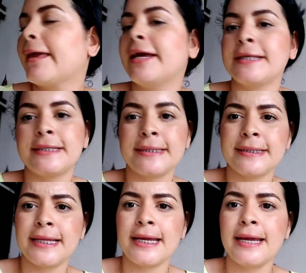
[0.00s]

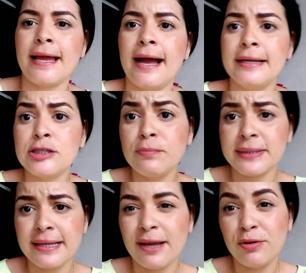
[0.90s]
Este, Alison me
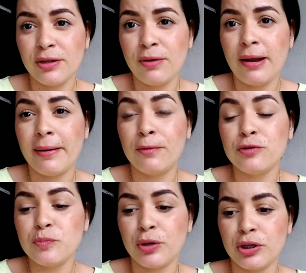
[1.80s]
estaba ayudando a lavar
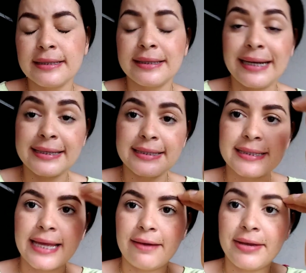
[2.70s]
unos poquitos
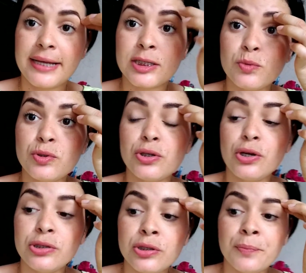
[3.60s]
trastes que había
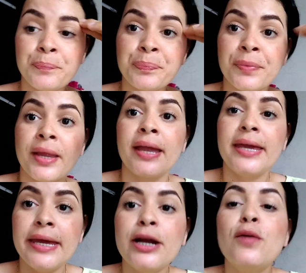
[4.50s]
sucios.
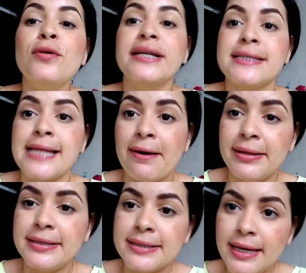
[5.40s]
Y como le estaba
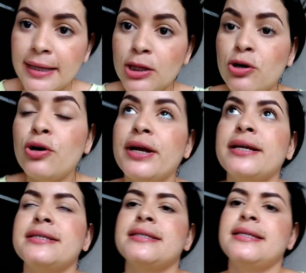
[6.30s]
diciendo,
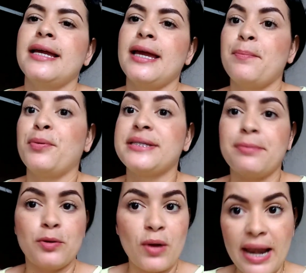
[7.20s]
este, pues se
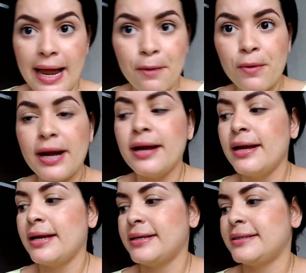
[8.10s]
vino el agua,
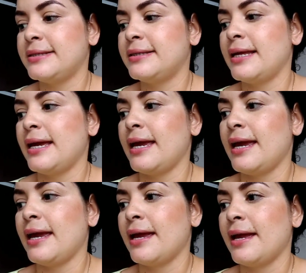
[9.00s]

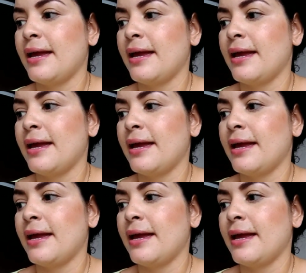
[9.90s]
este,